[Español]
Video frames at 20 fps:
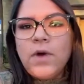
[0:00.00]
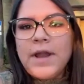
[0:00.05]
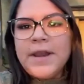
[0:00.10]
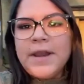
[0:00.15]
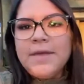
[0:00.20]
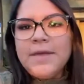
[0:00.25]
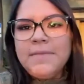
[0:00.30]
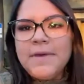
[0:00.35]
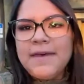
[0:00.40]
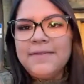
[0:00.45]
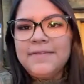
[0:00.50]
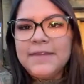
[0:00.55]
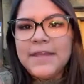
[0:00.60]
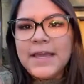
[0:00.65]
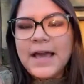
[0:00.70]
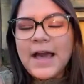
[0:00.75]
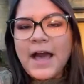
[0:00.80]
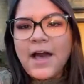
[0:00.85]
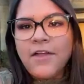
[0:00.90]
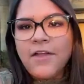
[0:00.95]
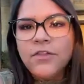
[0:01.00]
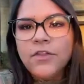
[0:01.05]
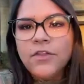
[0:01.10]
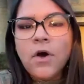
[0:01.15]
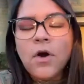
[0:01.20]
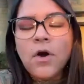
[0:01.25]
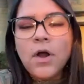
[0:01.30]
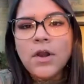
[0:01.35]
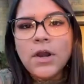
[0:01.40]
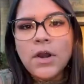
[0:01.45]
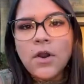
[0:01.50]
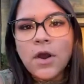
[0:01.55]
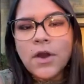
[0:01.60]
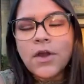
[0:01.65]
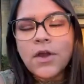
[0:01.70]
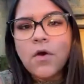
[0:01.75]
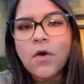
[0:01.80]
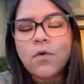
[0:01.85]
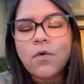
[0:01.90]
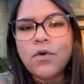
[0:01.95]
investigando lo que
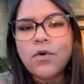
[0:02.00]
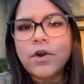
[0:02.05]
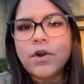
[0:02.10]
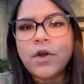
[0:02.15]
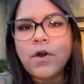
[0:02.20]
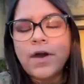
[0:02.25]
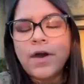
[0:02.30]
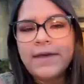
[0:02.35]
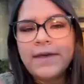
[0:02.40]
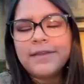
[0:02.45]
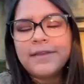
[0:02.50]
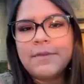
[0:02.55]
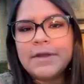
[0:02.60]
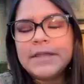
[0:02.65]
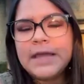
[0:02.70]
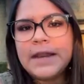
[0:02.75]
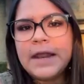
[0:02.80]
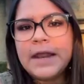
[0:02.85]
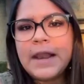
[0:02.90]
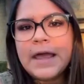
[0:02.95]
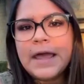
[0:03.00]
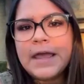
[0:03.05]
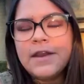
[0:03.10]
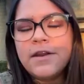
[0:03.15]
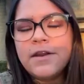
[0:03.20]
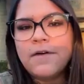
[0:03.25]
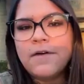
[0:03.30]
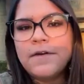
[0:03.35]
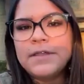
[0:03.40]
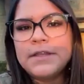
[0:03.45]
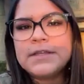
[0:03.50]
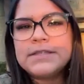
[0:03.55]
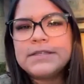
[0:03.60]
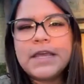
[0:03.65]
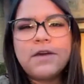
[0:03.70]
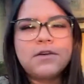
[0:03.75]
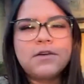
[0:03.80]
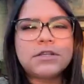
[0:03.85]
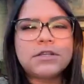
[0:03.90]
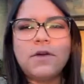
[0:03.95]
ocurrió esta mañana en la
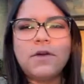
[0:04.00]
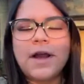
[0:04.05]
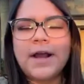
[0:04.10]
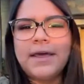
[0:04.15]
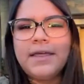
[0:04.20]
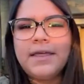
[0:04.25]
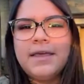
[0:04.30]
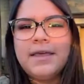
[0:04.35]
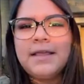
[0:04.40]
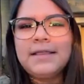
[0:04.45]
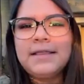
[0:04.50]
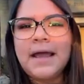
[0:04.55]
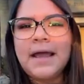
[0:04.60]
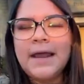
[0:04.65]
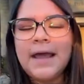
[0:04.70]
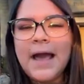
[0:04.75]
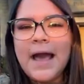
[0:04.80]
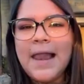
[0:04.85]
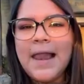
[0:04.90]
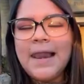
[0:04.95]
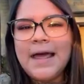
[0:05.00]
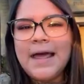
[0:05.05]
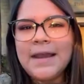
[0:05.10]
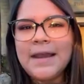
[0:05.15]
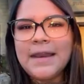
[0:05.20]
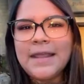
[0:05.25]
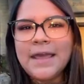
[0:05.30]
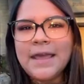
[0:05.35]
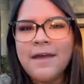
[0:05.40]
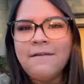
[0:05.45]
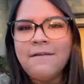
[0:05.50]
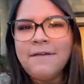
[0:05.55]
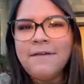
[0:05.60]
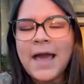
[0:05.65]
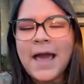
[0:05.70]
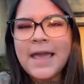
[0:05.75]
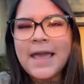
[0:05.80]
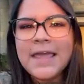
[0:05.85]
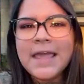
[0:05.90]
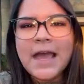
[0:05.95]
I-95. Se lo acreditan a la niebla
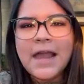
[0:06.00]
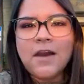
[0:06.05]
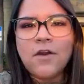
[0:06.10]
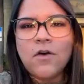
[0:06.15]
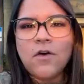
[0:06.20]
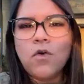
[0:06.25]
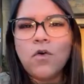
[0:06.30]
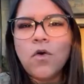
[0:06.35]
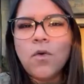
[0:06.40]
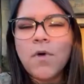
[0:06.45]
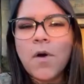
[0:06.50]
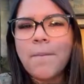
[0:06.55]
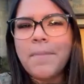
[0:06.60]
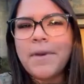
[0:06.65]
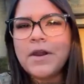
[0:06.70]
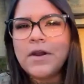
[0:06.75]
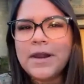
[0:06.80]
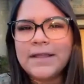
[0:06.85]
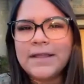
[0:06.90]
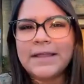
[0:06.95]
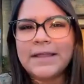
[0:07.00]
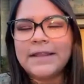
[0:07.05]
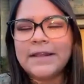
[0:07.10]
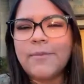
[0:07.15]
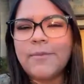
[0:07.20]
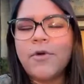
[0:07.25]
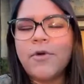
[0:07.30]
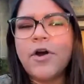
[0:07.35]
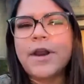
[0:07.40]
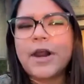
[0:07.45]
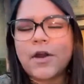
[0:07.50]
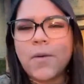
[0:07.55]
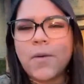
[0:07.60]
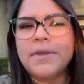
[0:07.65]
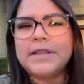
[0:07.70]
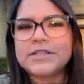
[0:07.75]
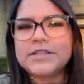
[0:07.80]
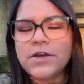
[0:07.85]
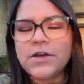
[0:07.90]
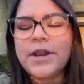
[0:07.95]
y el humo, pero le tendremos
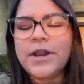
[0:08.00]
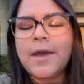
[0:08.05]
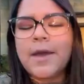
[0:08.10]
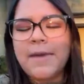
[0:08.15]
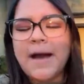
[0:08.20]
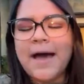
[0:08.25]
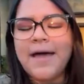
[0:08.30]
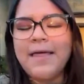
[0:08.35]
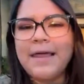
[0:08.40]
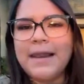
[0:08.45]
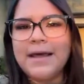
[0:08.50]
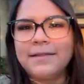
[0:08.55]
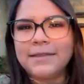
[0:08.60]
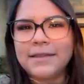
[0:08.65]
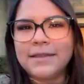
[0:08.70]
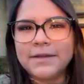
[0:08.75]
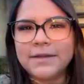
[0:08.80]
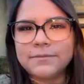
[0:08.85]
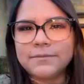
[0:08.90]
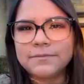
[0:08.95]
recomendaciones más adelante.